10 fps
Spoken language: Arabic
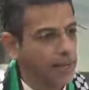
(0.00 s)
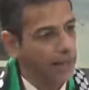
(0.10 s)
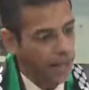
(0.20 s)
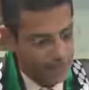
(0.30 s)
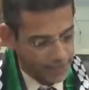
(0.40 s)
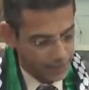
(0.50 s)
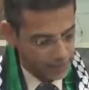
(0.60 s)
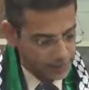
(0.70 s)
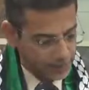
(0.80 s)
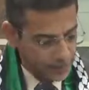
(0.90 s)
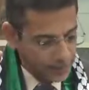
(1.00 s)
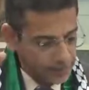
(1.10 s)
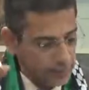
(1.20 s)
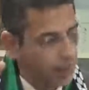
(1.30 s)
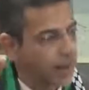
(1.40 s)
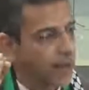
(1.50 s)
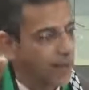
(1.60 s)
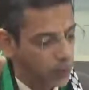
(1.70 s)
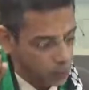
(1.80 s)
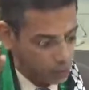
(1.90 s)
لكن تبقى
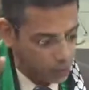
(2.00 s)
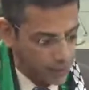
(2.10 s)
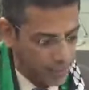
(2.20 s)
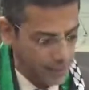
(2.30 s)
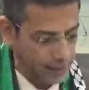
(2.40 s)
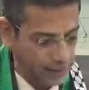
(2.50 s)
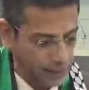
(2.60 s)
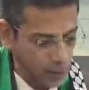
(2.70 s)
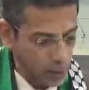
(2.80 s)
الوجدان